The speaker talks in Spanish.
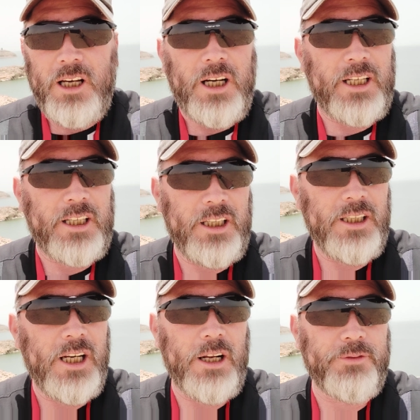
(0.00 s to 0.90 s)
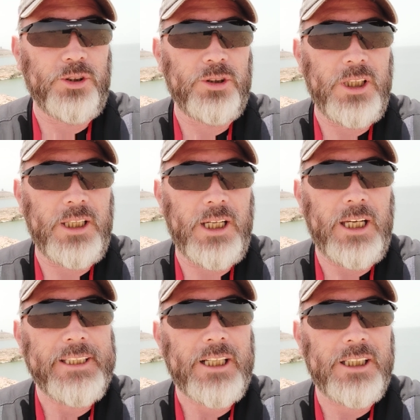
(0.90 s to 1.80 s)
Argin, la
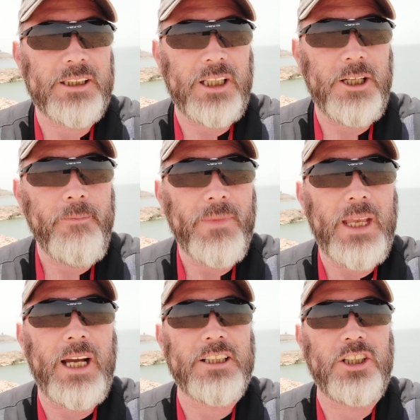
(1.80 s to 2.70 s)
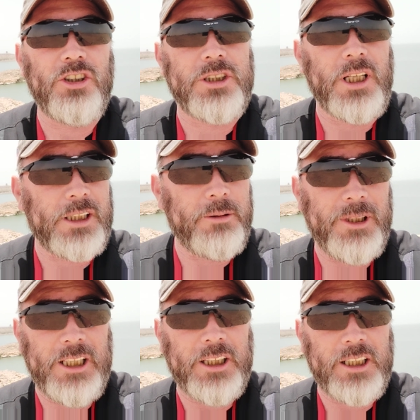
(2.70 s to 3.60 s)
frontera terrestre, ha sido cerrada y
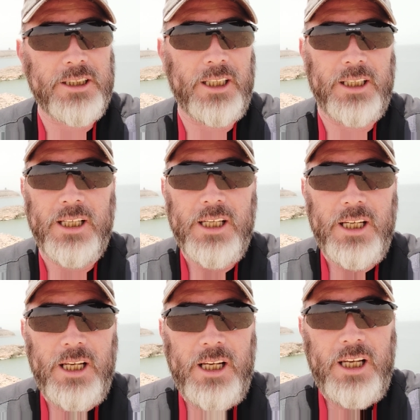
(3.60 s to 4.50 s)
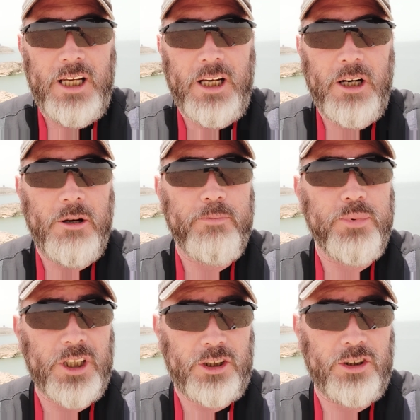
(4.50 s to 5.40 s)
militarizada. El
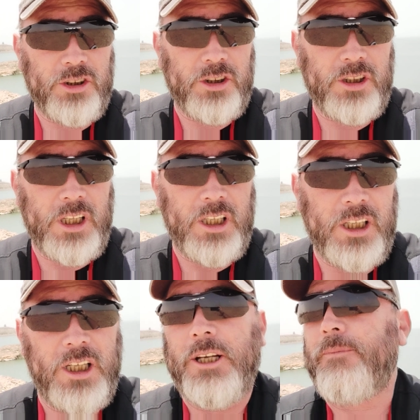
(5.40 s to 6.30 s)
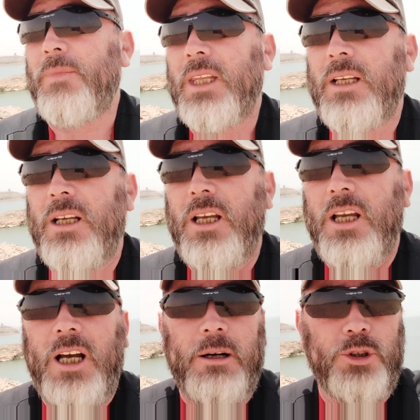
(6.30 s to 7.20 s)
puerto de
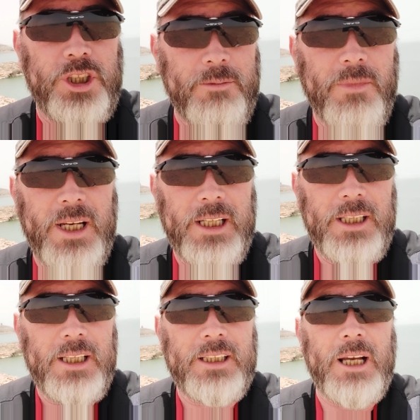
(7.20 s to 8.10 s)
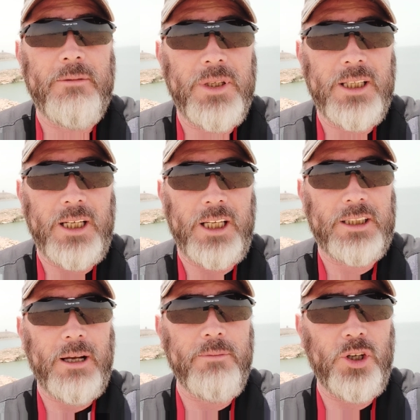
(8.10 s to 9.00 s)
Abu Simbel también
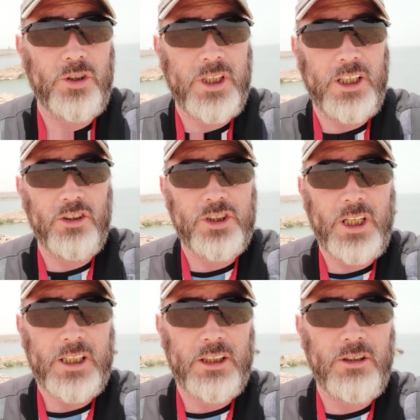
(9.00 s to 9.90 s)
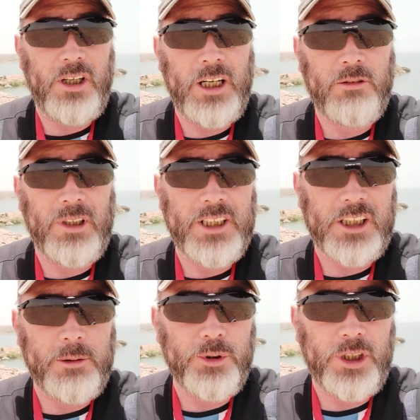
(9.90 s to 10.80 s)
está bloqueado, cerrado a
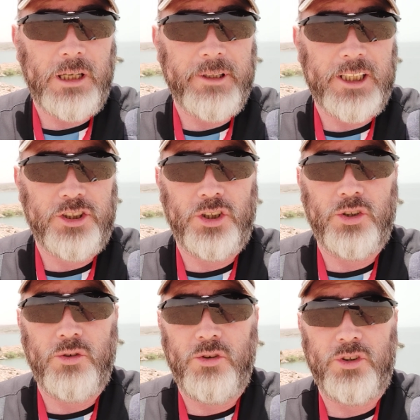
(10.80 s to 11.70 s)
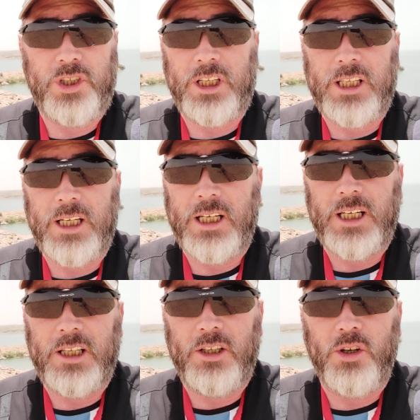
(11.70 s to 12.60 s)
cualquier tipo de navegación. No siquiera
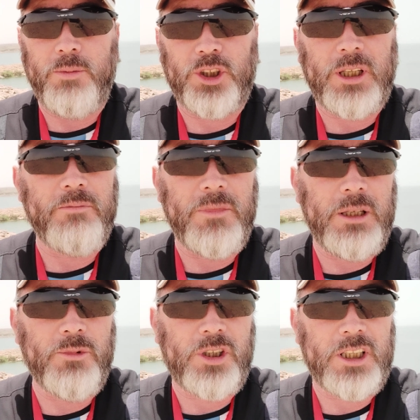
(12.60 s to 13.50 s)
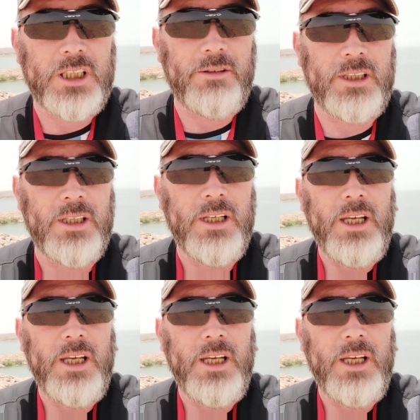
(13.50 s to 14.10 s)
hay los botes mínimos que saben